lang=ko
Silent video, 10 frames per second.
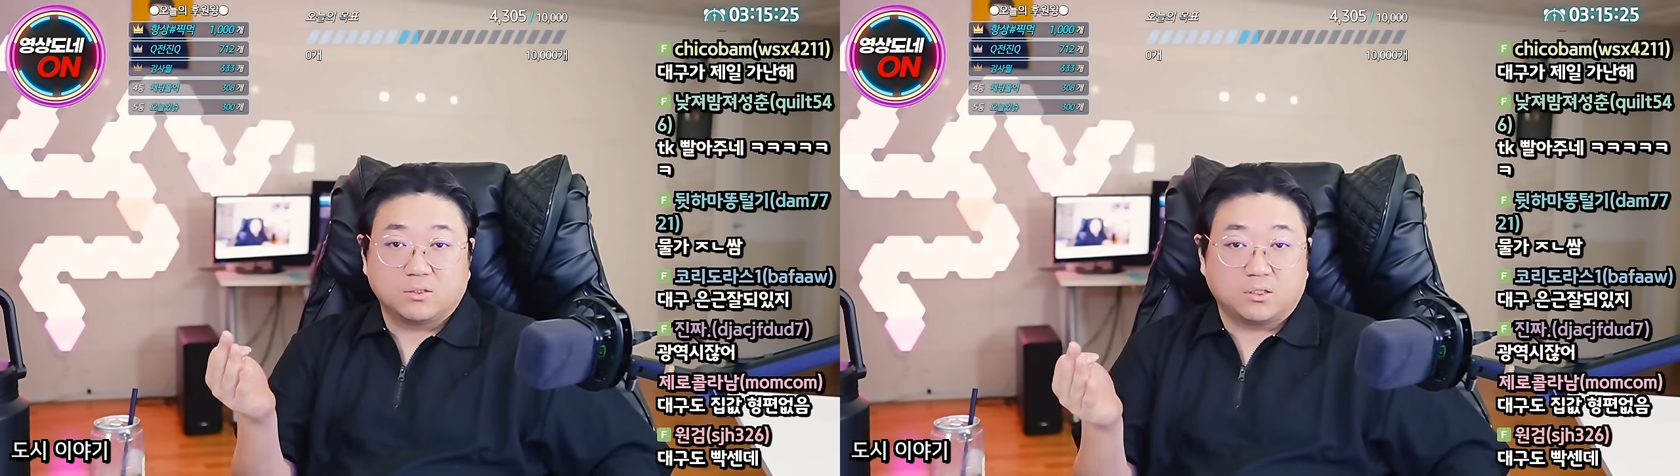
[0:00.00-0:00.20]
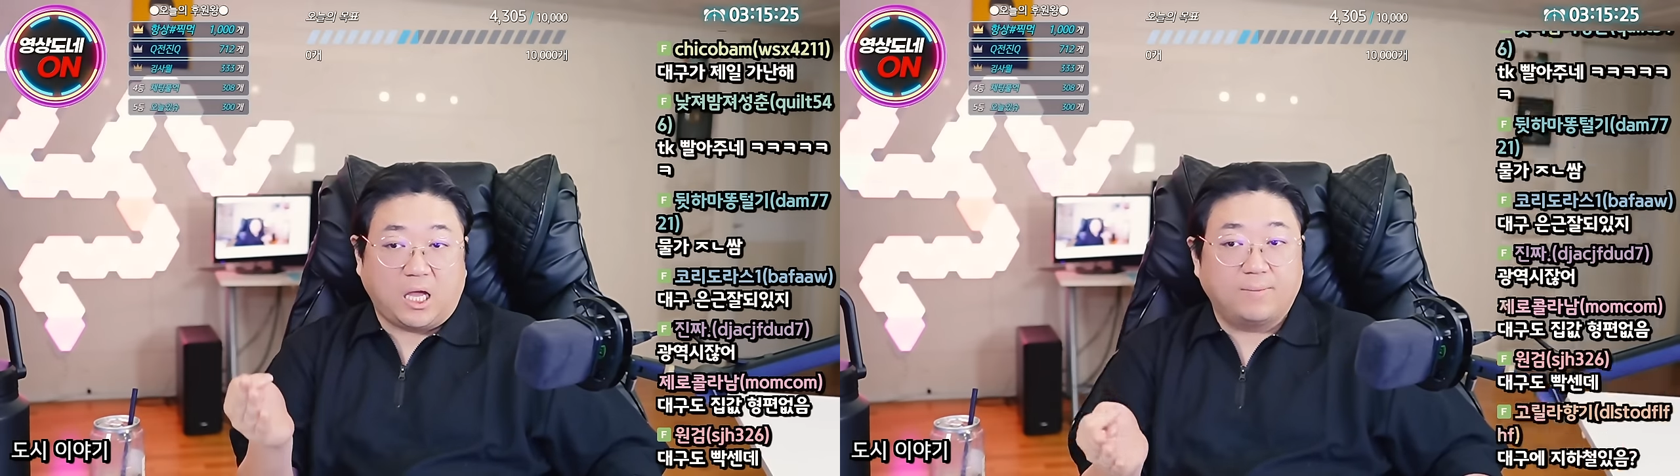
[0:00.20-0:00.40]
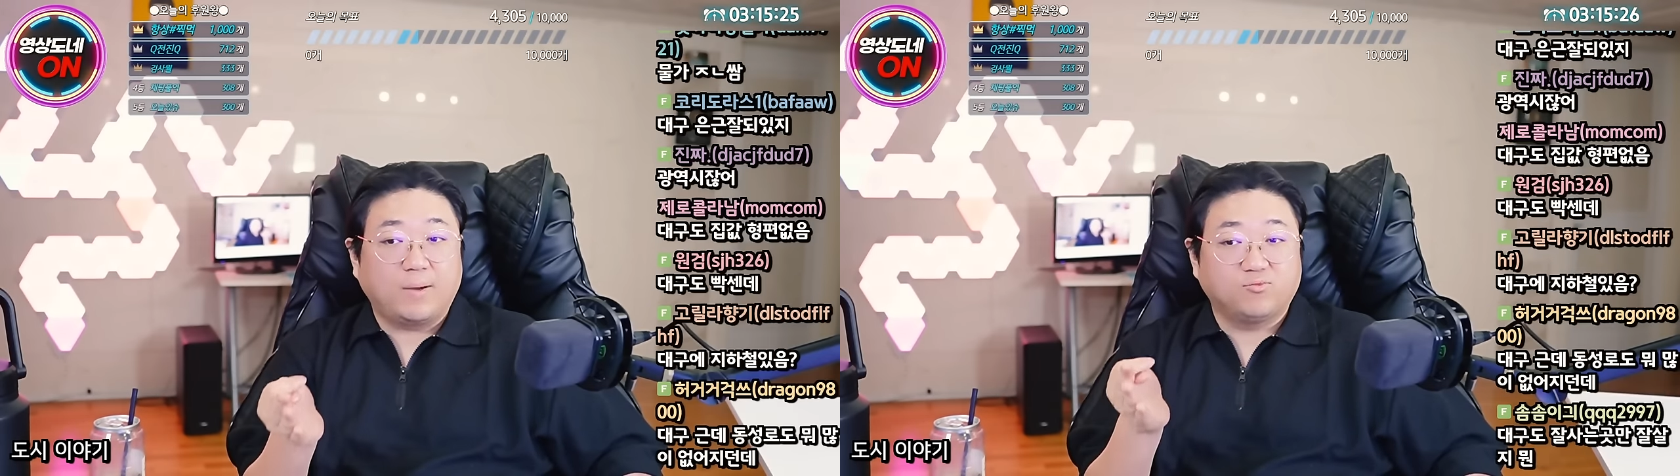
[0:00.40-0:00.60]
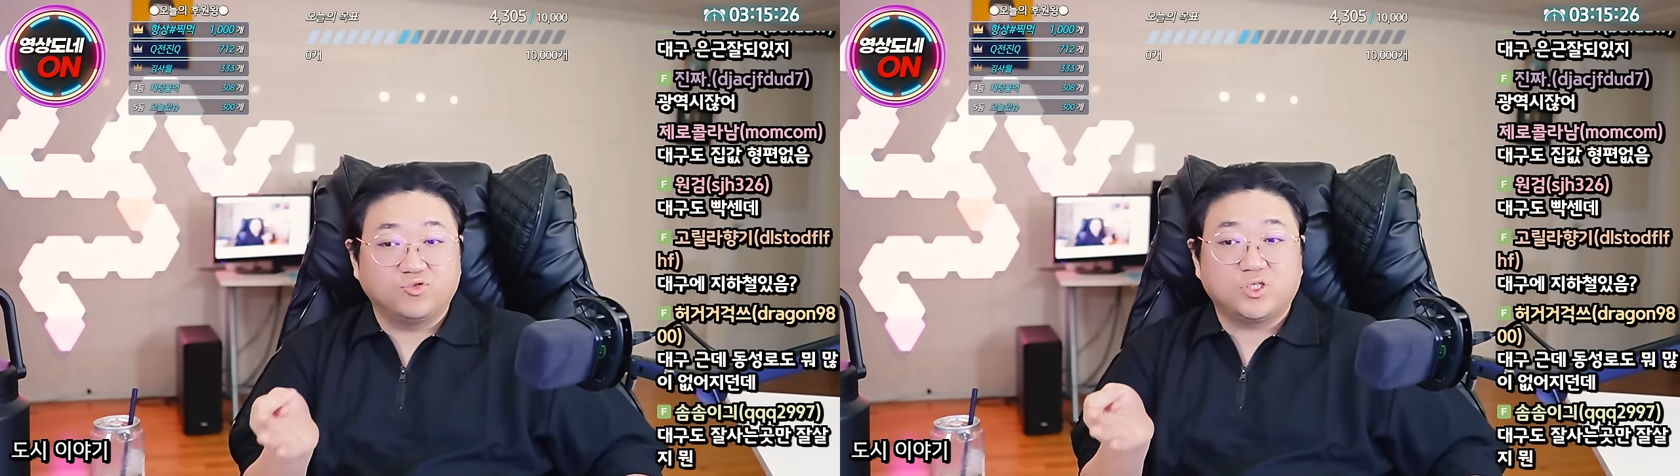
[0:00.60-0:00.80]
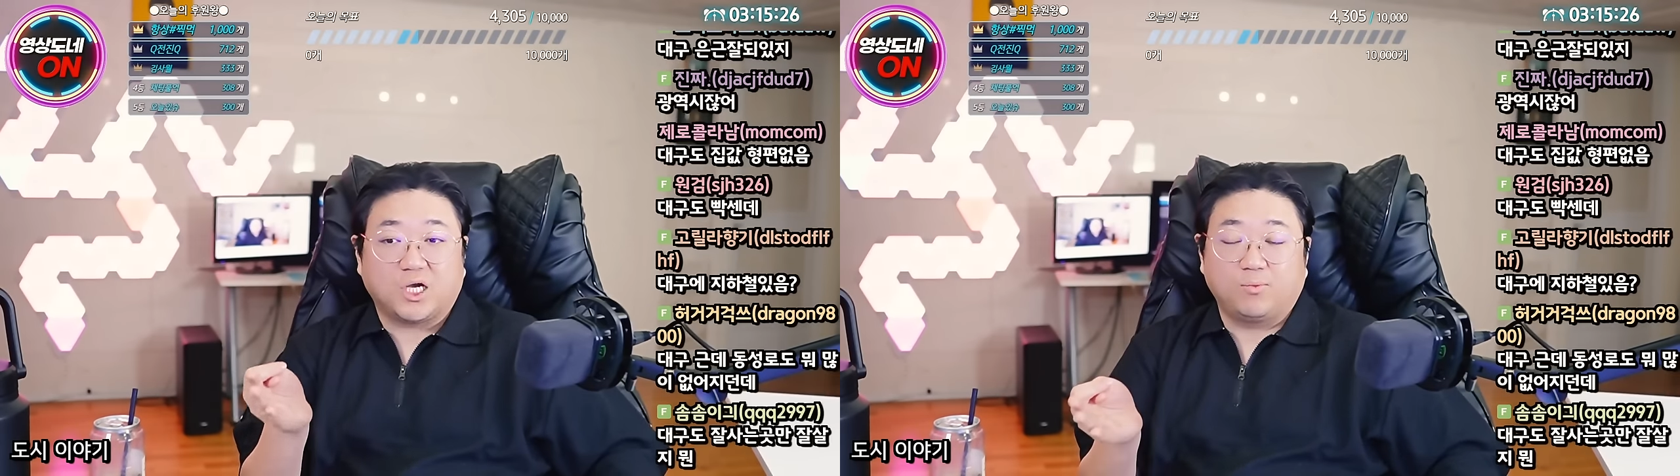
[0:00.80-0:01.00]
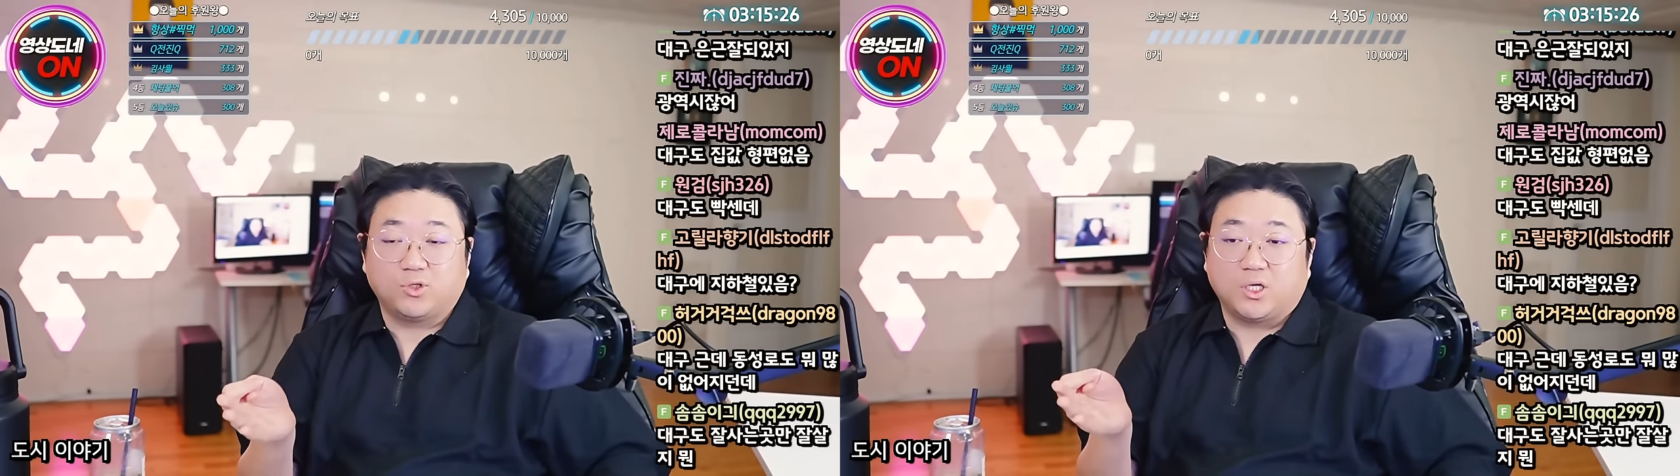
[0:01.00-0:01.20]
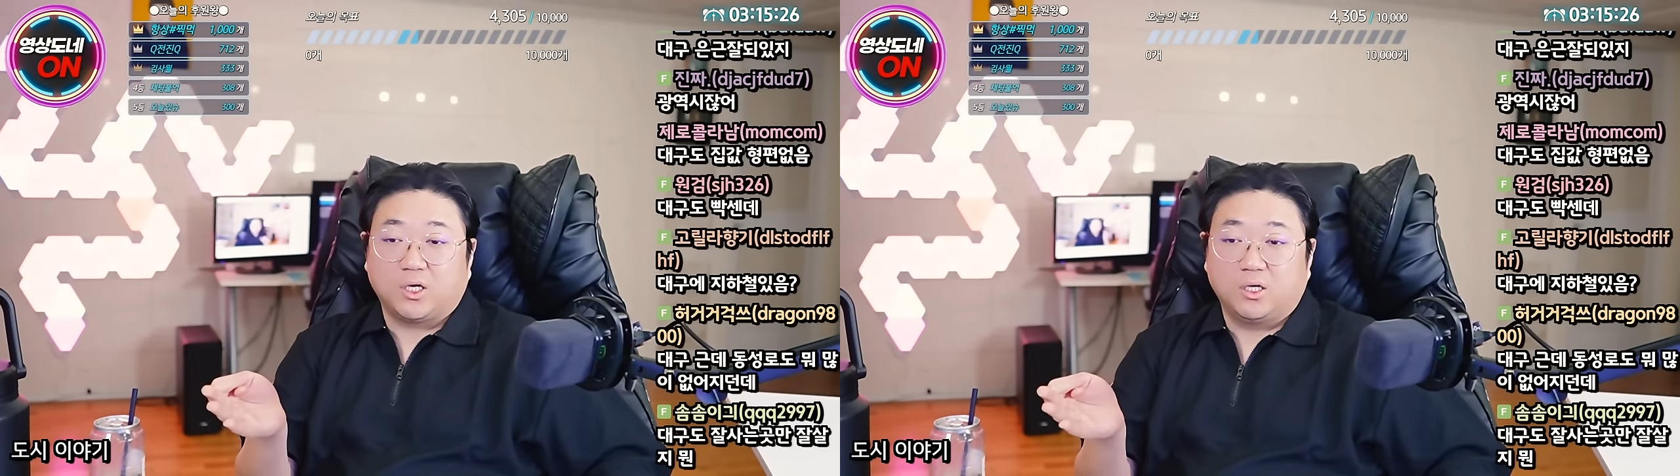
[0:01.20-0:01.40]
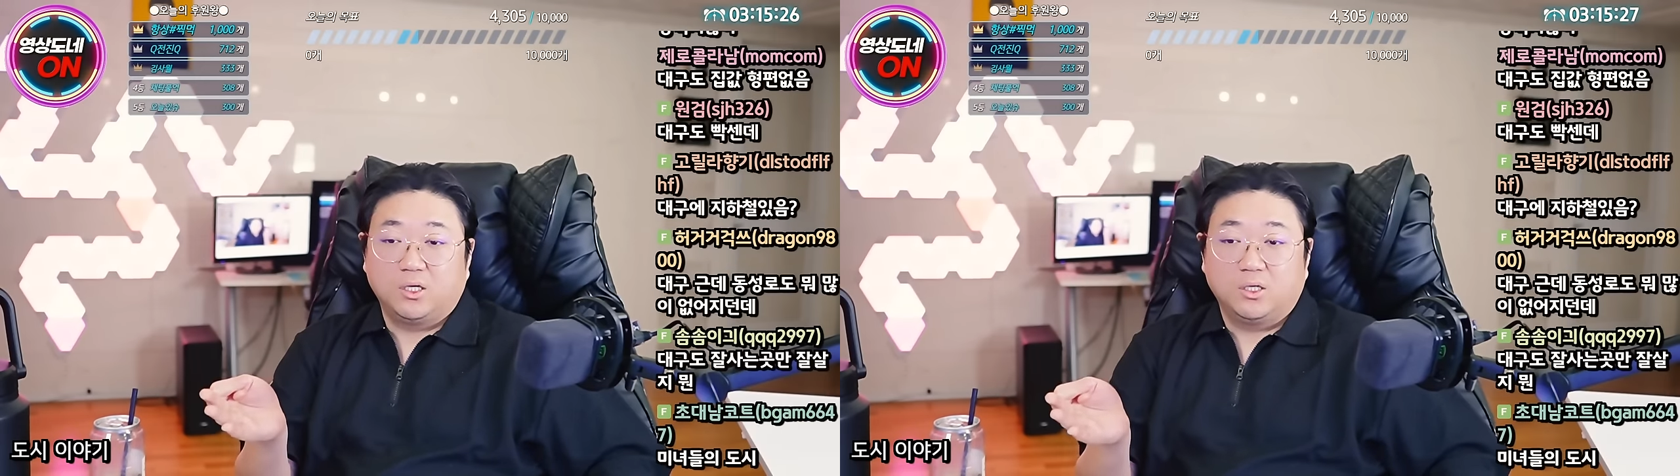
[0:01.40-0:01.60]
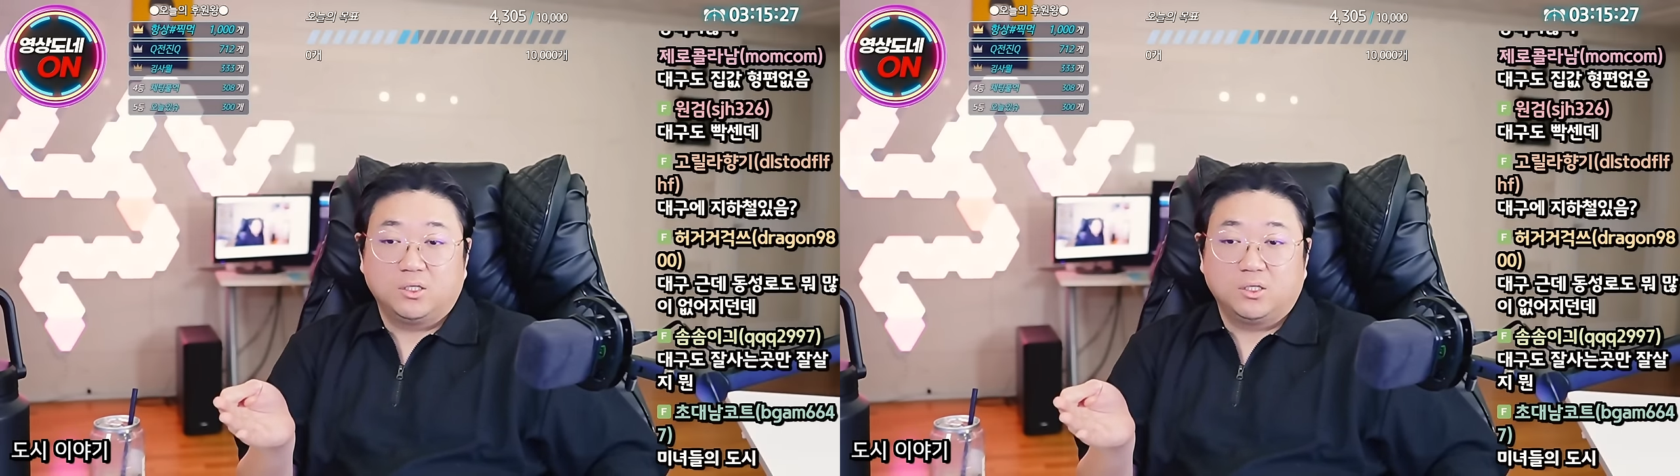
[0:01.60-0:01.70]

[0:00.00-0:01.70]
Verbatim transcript: 근데 다만 문제가 뭐냐?